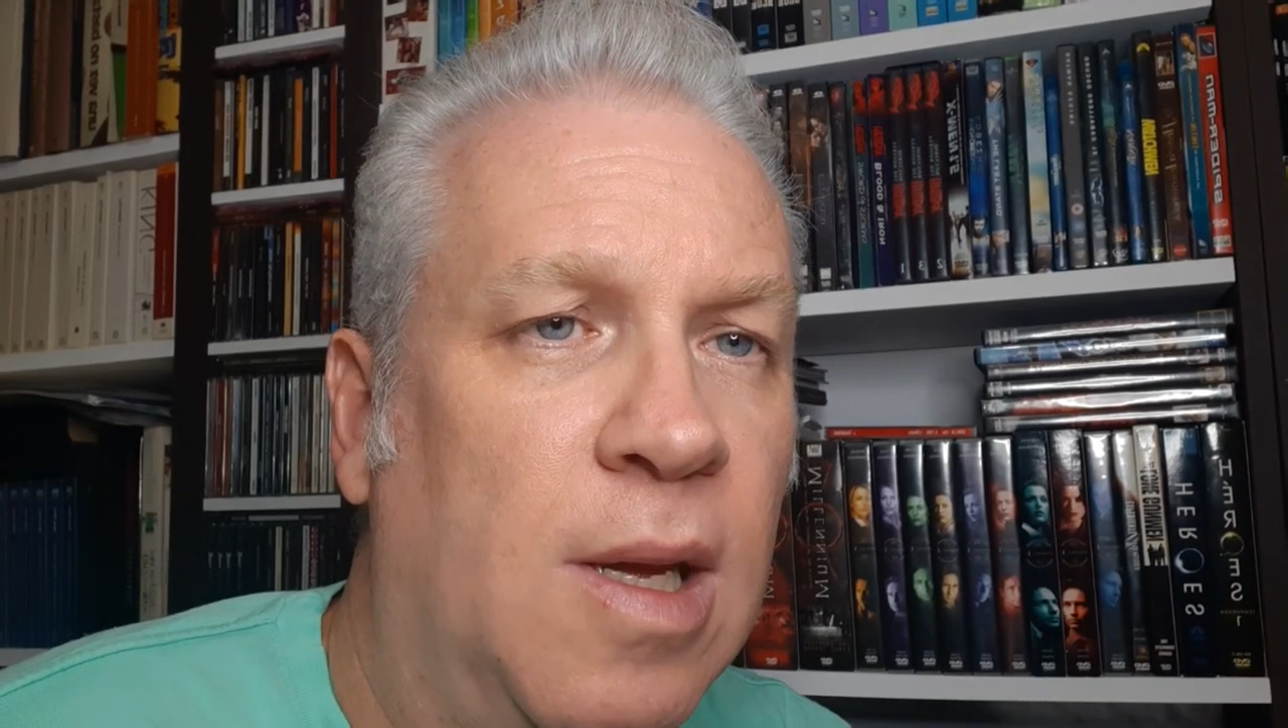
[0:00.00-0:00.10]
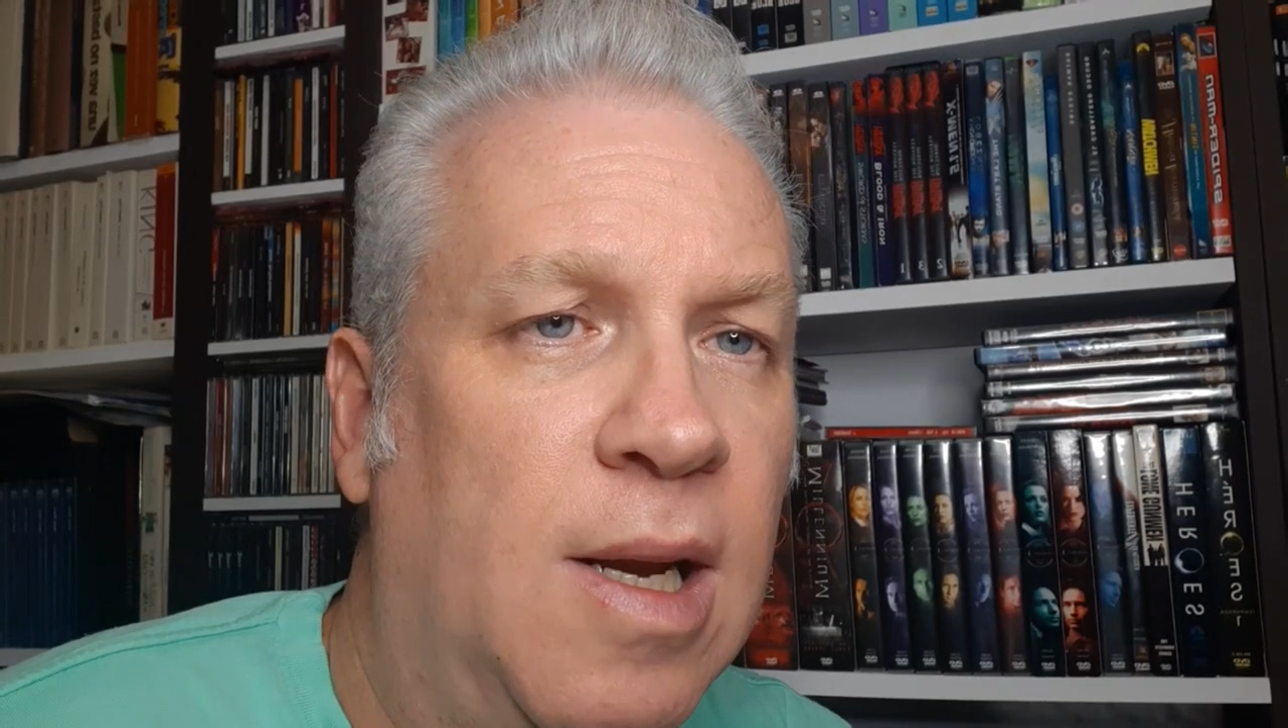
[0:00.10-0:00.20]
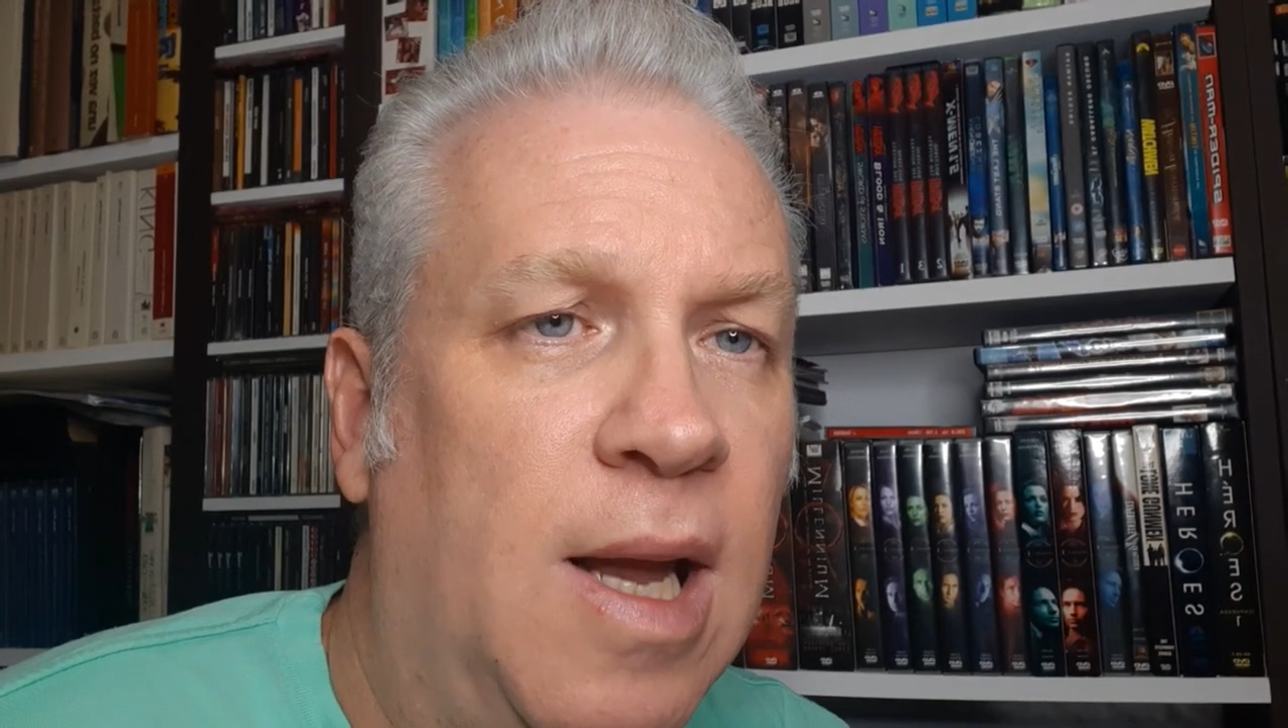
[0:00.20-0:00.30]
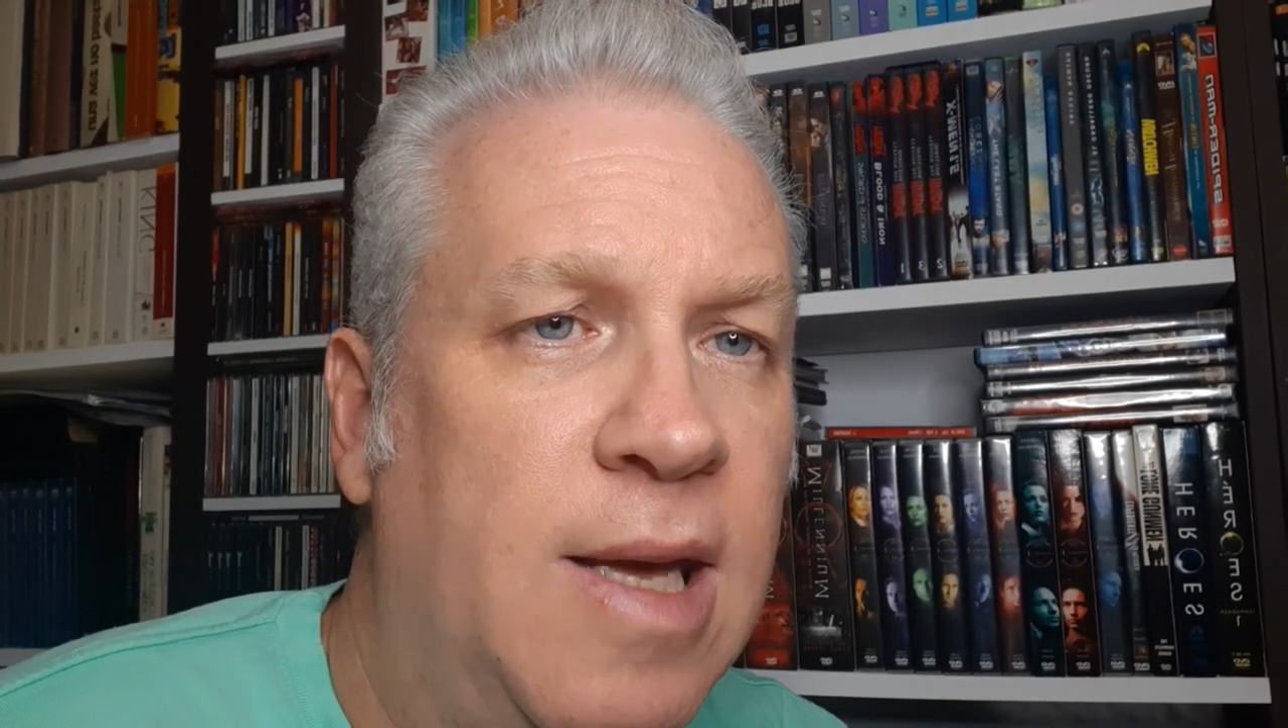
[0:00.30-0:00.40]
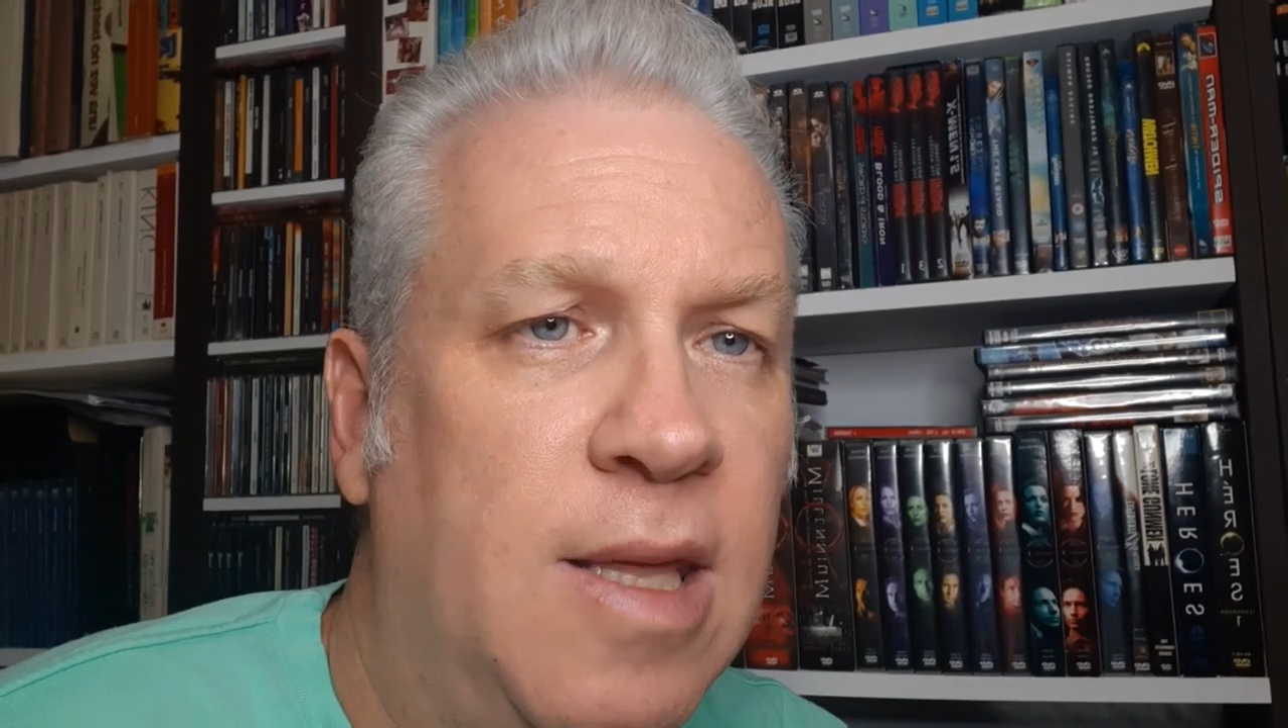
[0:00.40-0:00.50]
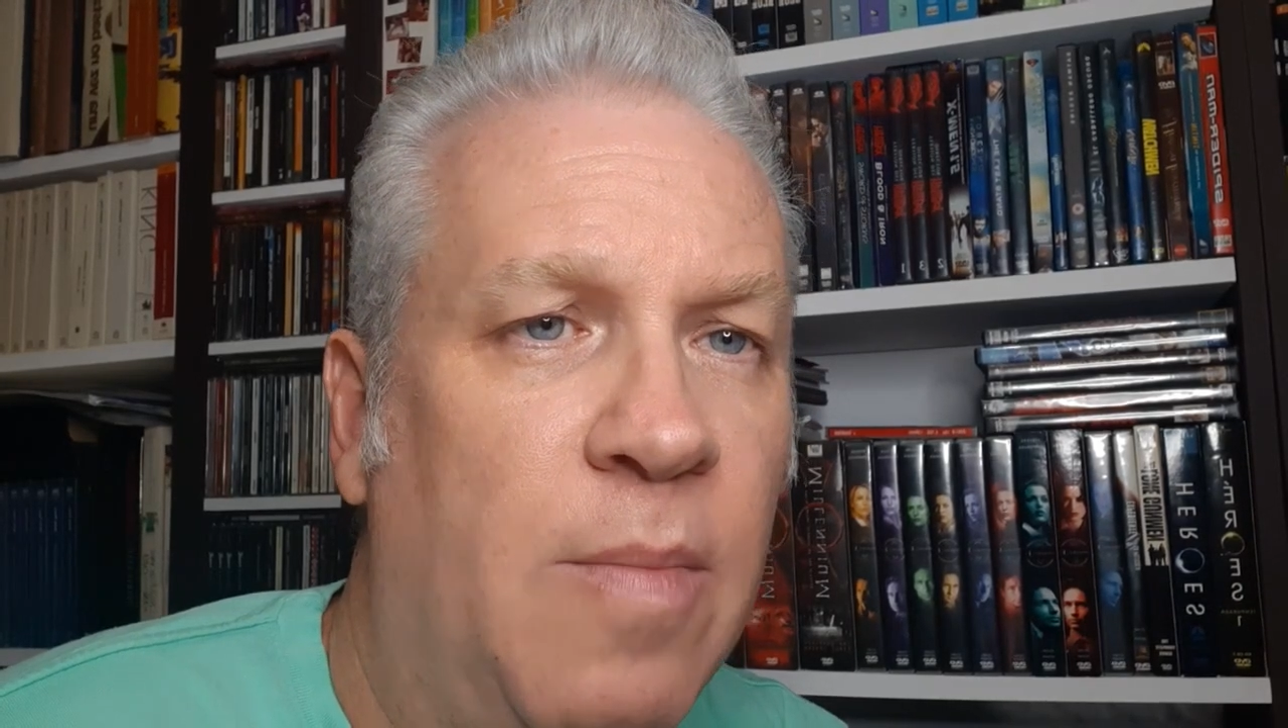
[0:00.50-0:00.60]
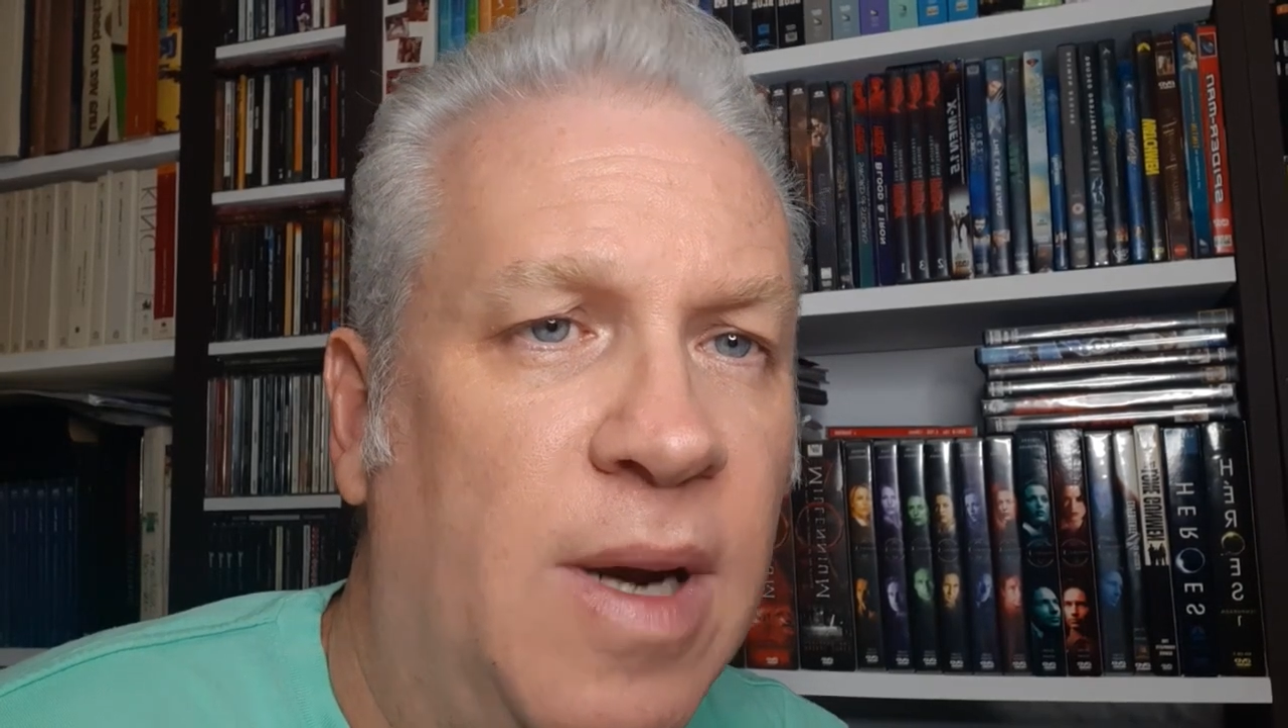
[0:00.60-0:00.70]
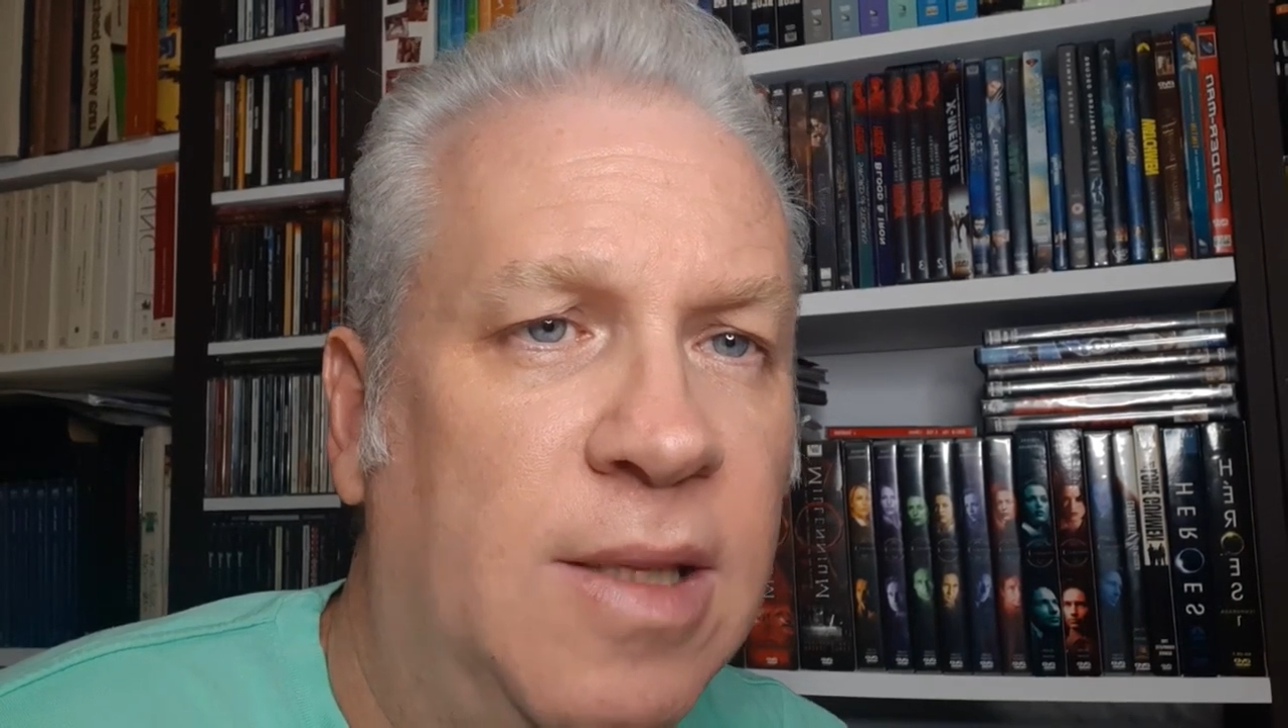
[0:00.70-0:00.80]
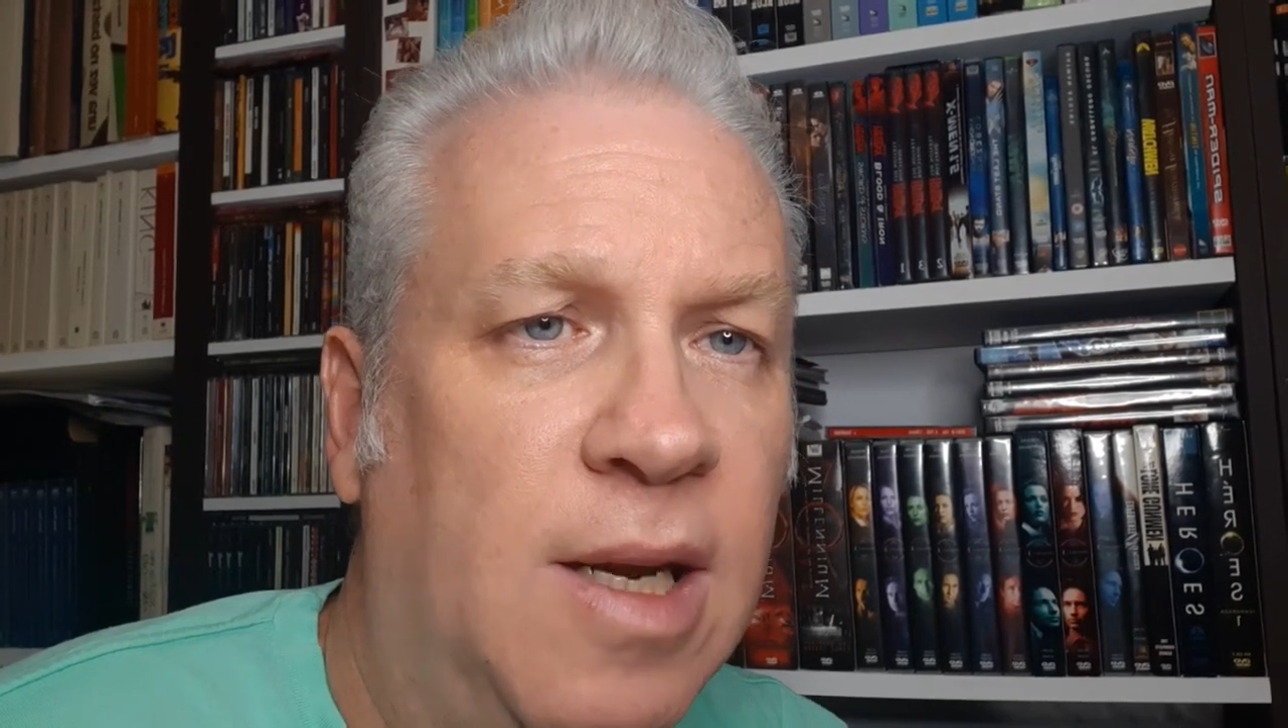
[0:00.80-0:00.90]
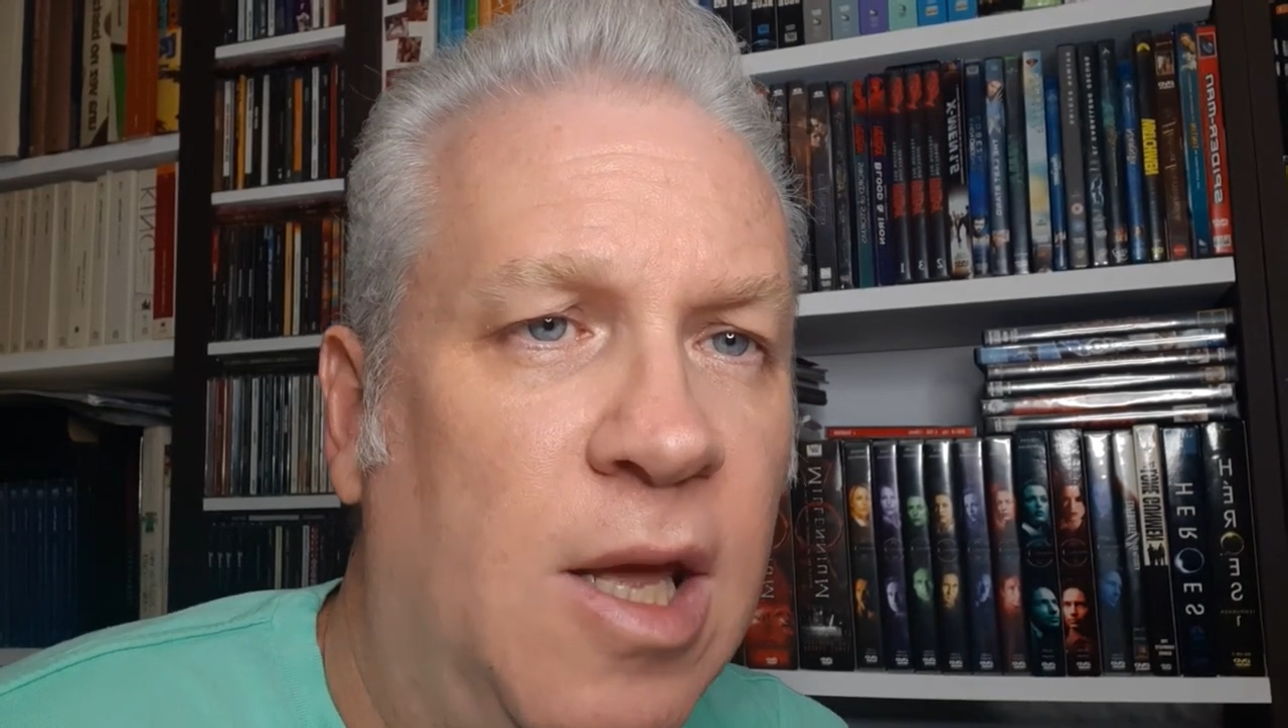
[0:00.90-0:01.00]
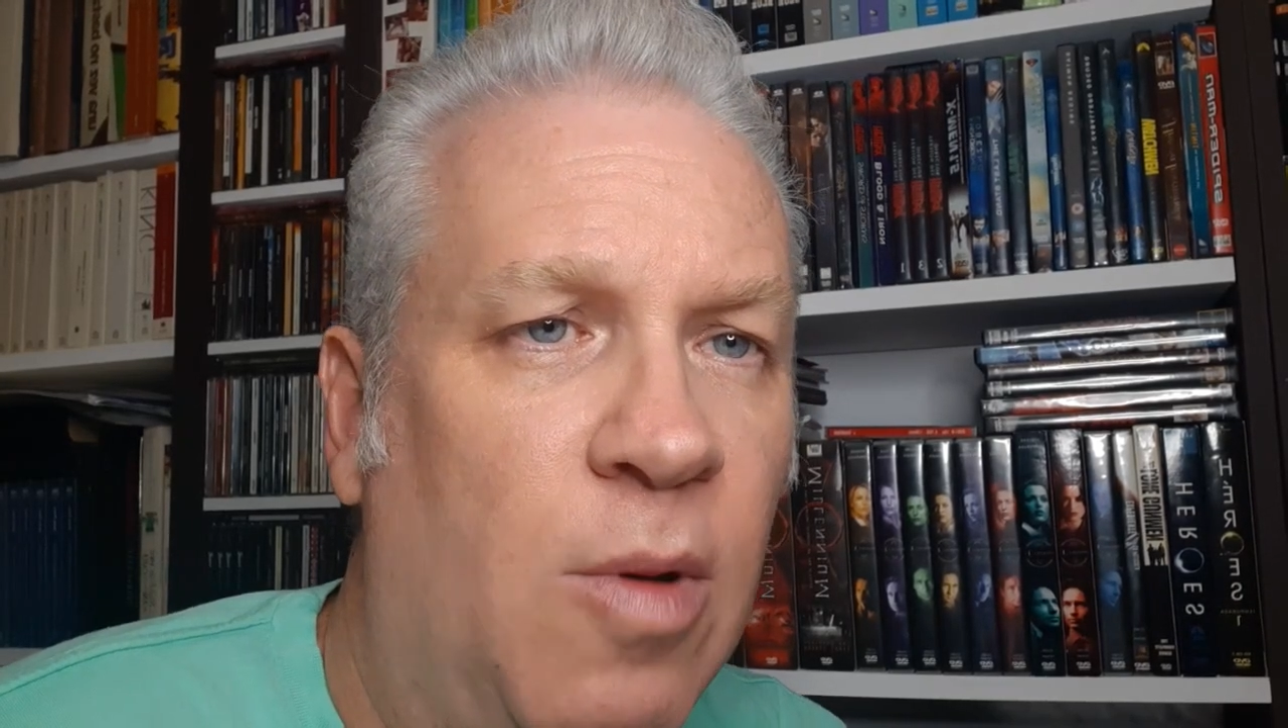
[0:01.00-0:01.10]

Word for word: en la I de Mártires